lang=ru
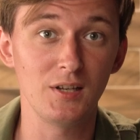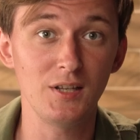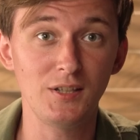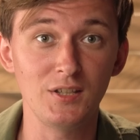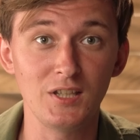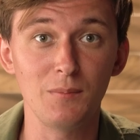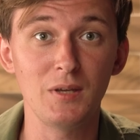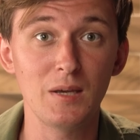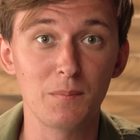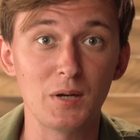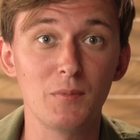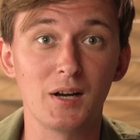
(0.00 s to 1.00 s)
лиге, не имея
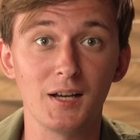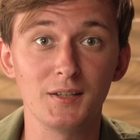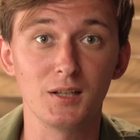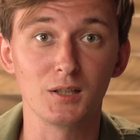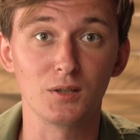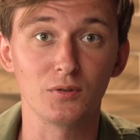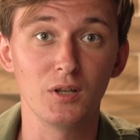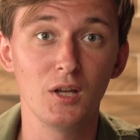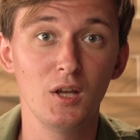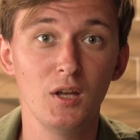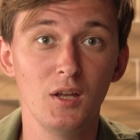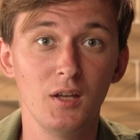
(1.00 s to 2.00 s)
прямых аналогов.
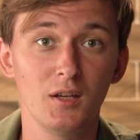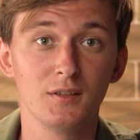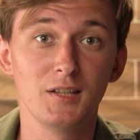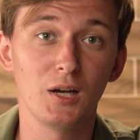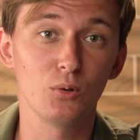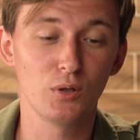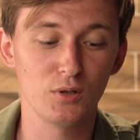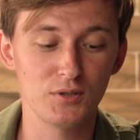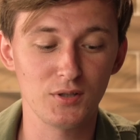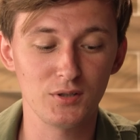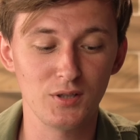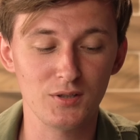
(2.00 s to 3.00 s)
Да,
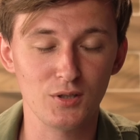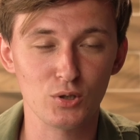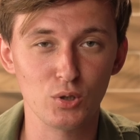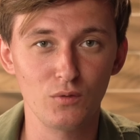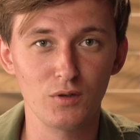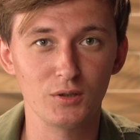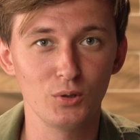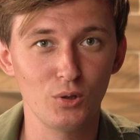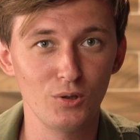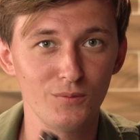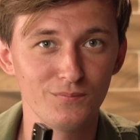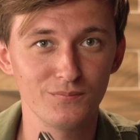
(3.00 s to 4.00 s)
удовольствие не из дешевых,
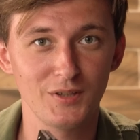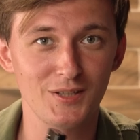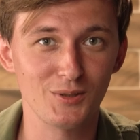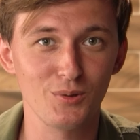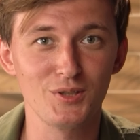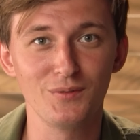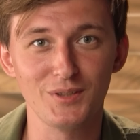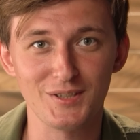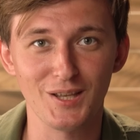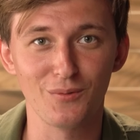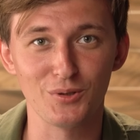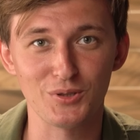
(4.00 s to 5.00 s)
но эксклюзивность
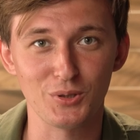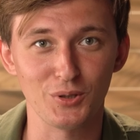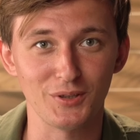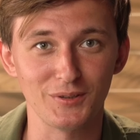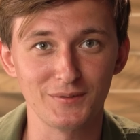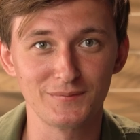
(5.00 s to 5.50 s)
того стоит.